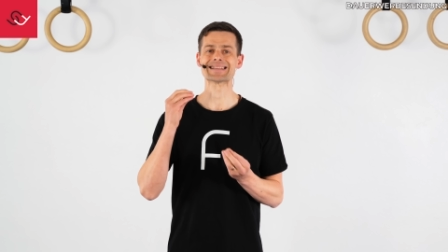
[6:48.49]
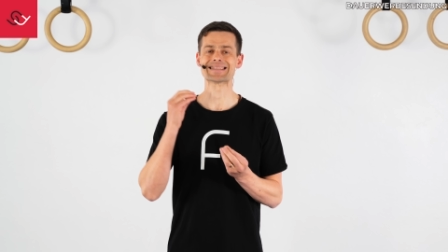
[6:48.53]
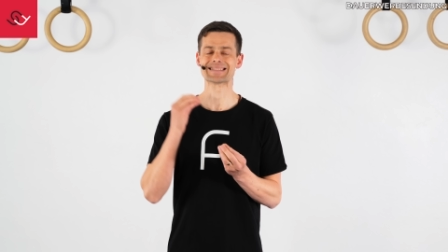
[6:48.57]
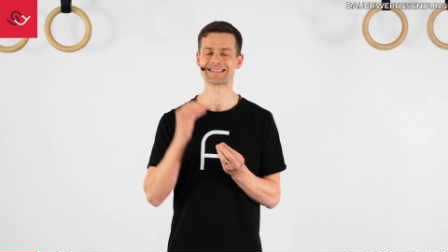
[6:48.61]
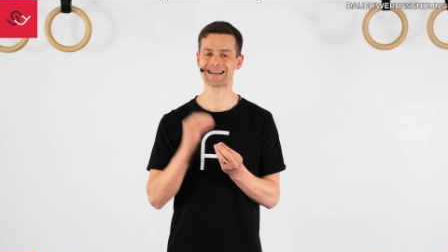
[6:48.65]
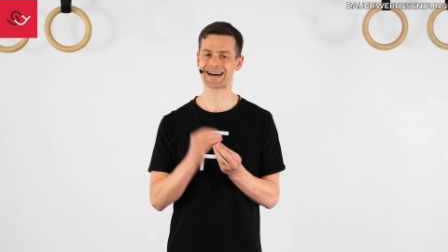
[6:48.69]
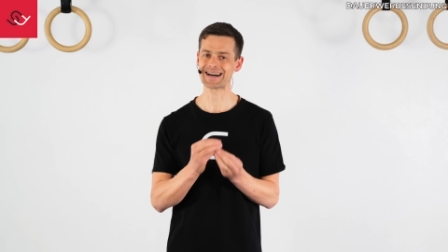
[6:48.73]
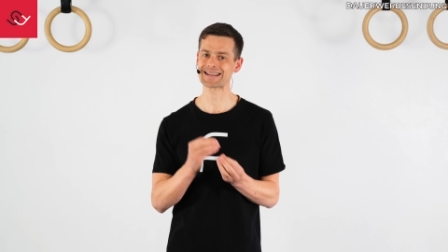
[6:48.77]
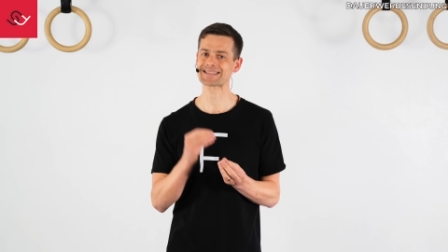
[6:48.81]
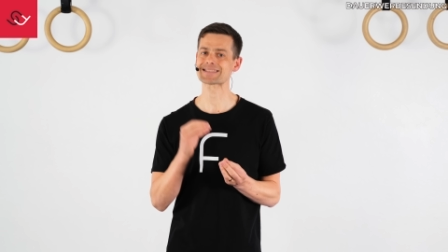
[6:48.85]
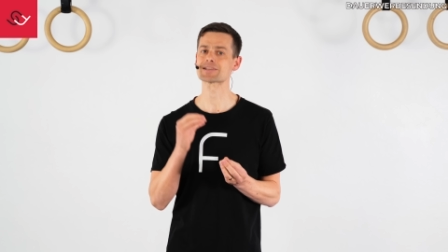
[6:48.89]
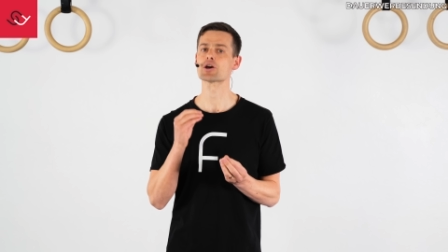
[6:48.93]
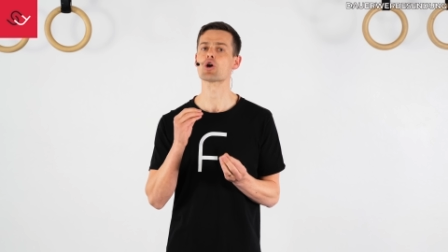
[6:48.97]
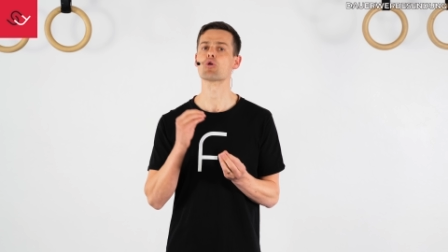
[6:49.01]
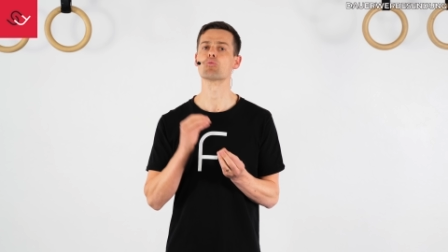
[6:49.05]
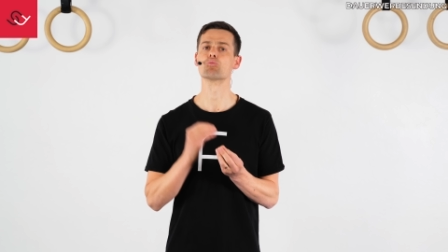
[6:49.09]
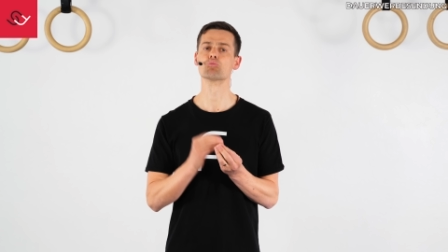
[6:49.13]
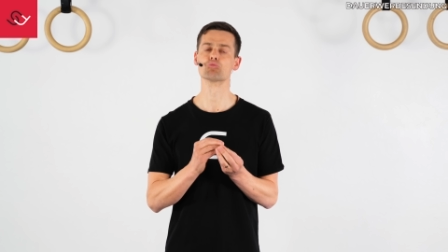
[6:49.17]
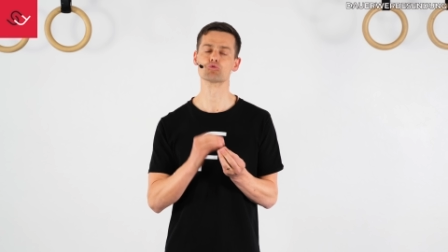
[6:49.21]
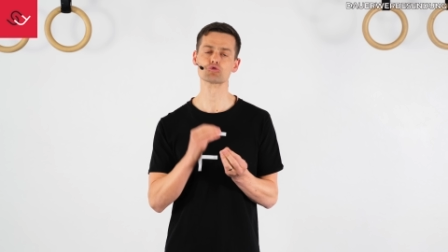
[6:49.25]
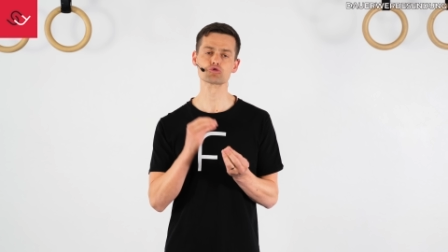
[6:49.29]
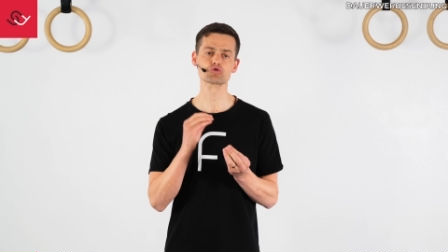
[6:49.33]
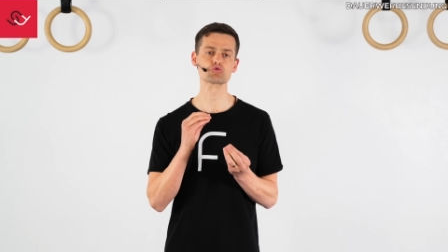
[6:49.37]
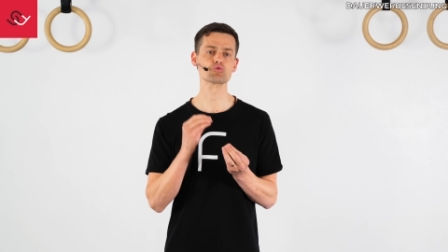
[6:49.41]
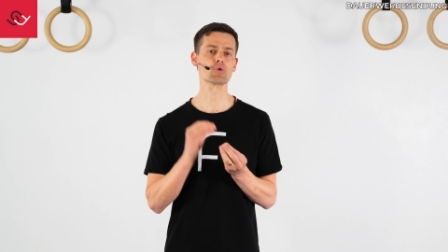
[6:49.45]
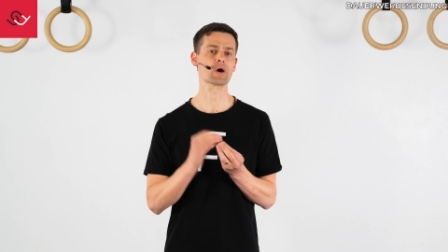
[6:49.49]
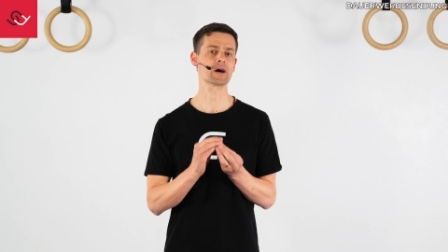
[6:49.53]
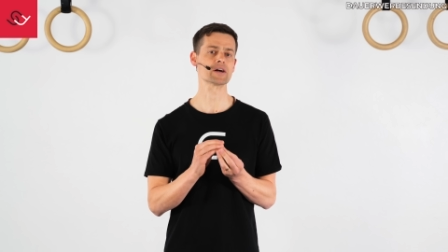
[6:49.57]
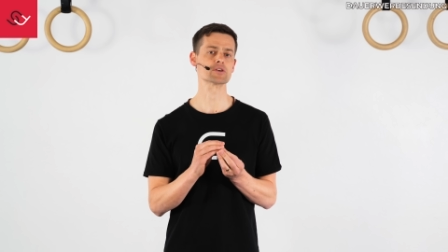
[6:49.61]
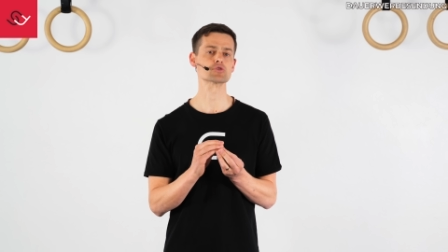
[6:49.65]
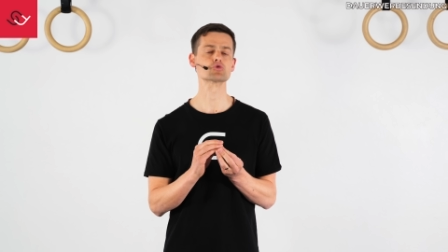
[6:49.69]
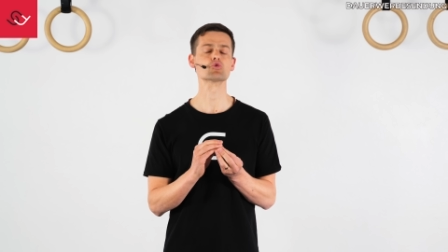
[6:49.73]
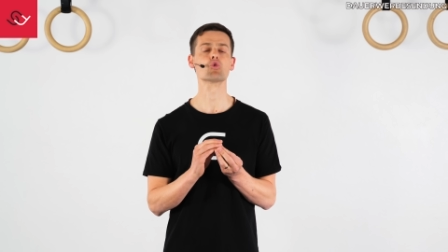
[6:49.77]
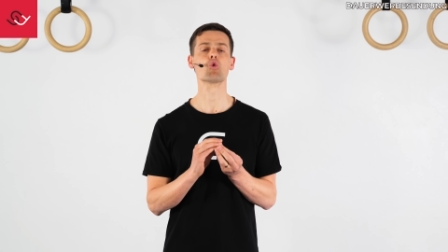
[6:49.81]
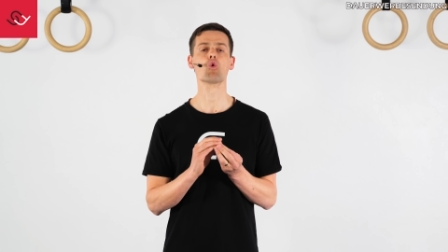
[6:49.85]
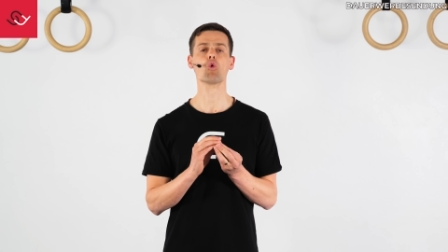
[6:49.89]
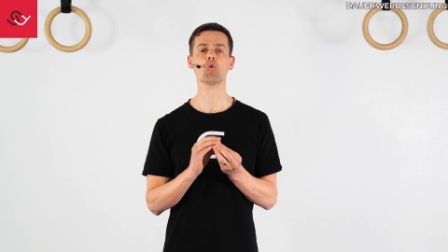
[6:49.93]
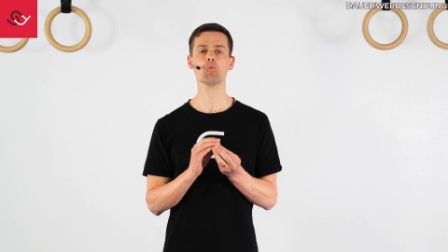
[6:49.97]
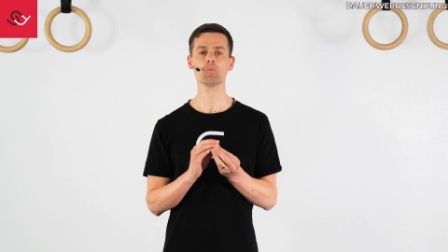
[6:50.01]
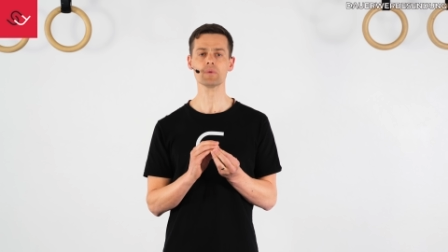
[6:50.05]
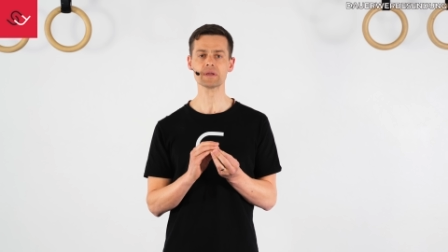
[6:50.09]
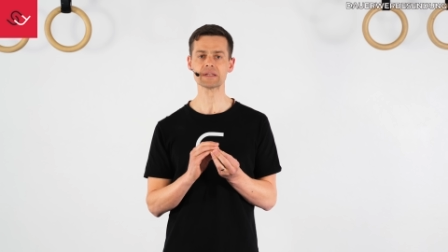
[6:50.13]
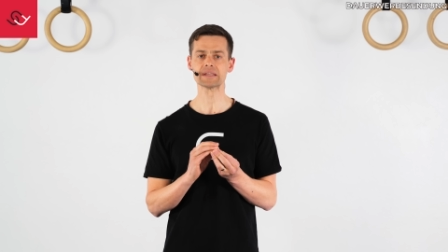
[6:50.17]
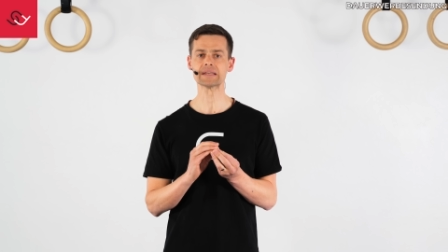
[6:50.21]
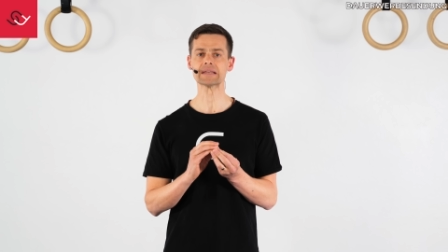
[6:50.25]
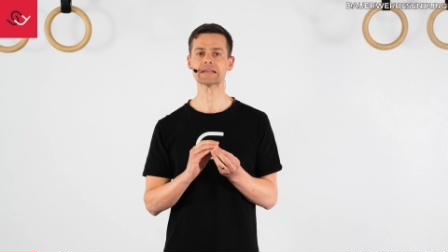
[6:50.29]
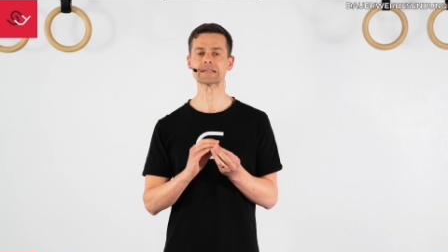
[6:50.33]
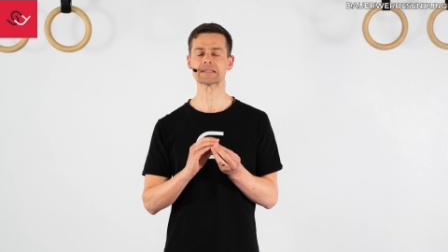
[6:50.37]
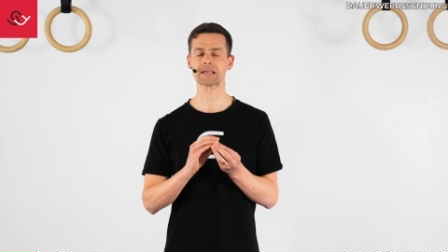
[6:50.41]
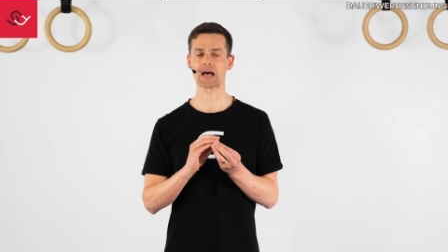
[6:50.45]
Das musst du also
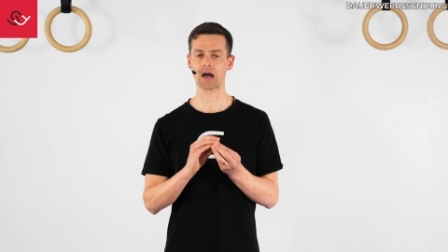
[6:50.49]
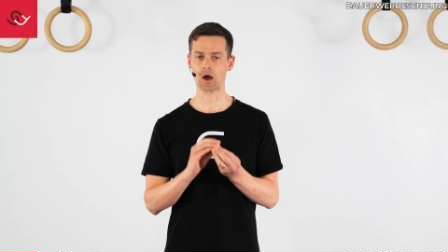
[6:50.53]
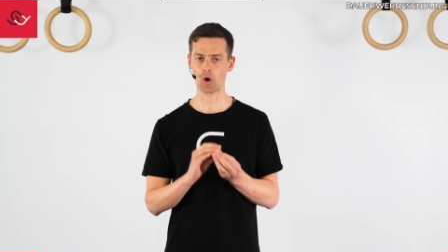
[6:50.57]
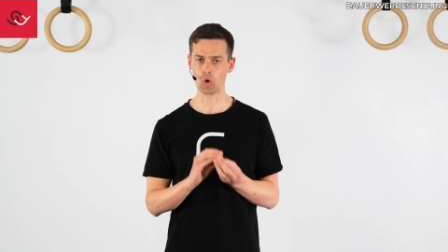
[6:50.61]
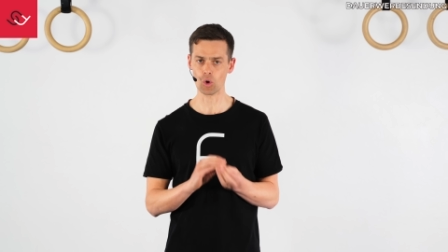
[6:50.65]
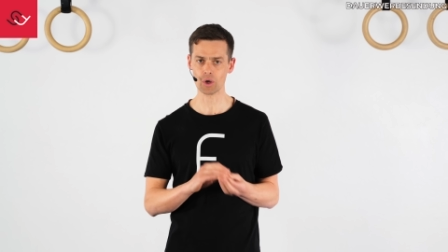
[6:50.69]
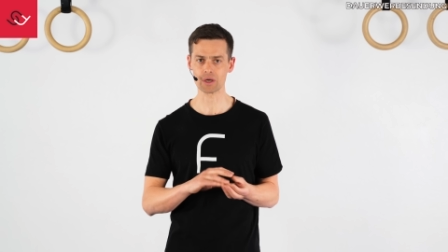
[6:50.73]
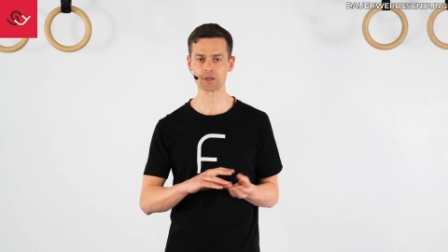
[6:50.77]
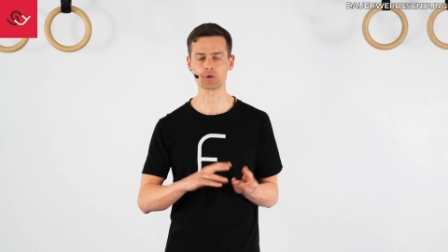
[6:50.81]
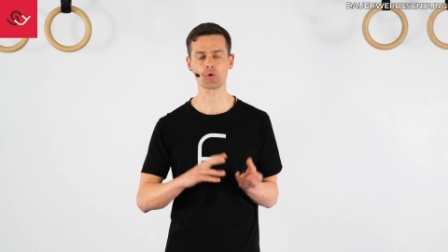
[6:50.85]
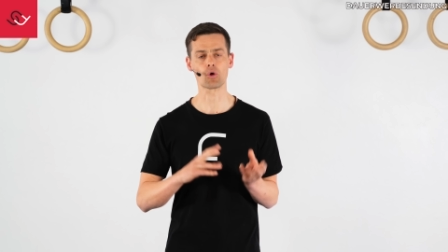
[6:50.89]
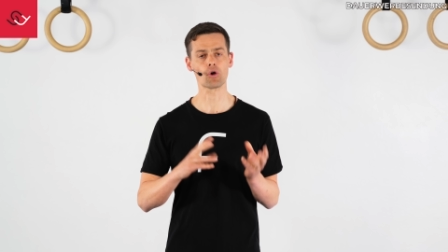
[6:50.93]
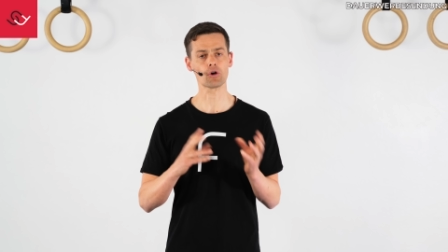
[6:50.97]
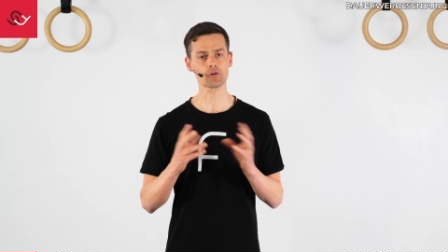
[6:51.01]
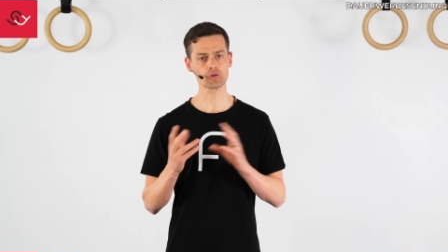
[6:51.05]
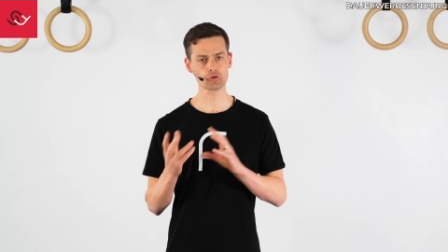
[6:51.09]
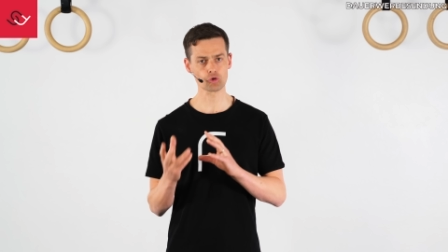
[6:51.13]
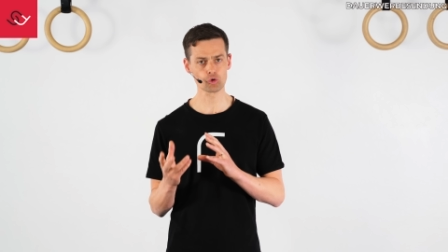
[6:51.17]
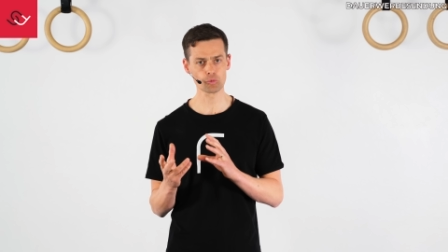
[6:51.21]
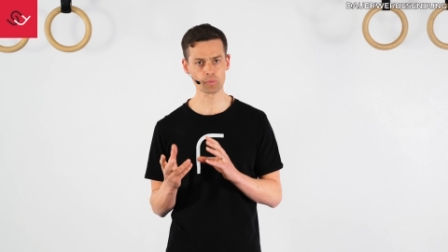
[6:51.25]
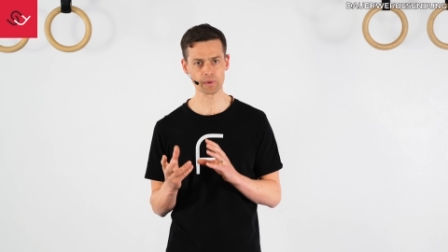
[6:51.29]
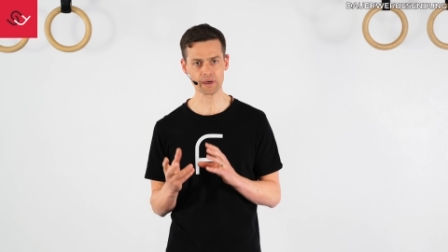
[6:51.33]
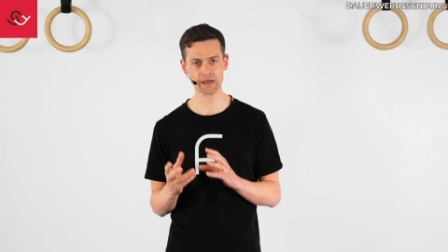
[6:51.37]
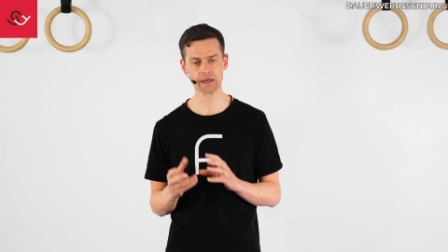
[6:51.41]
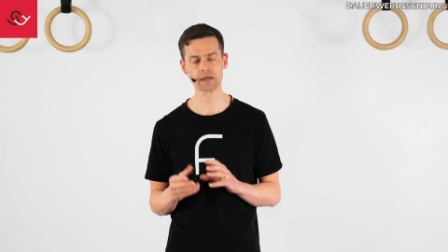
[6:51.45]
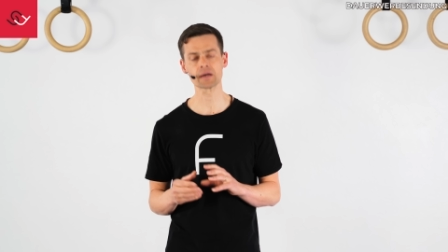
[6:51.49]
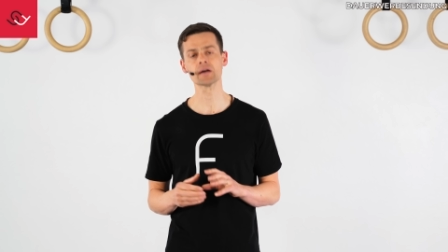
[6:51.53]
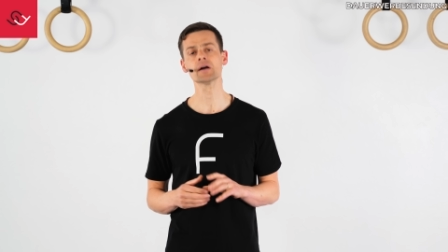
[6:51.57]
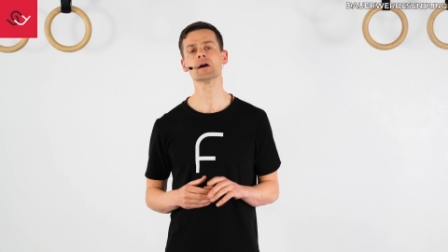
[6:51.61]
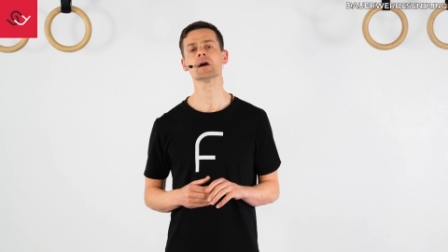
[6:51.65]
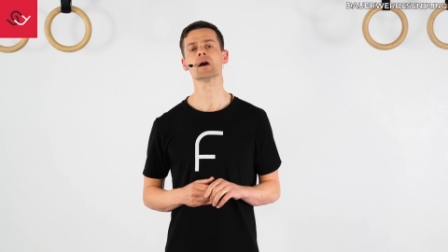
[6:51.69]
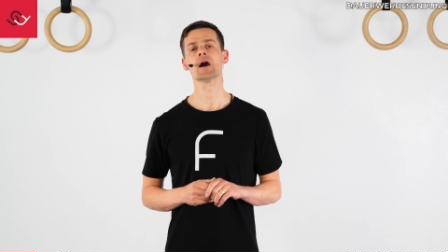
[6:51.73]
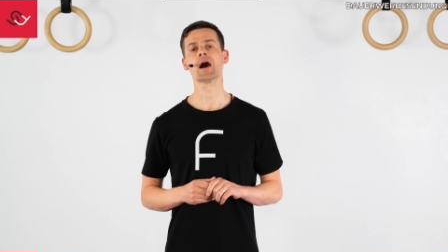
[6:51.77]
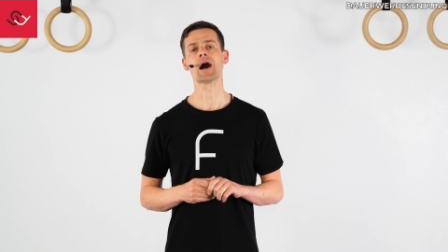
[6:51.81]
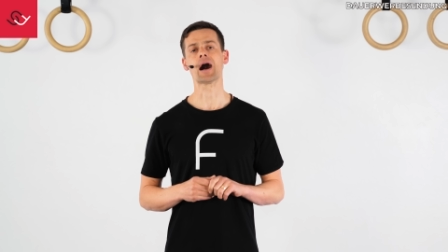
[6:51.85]
unbedingt auch in Ordnung bringen.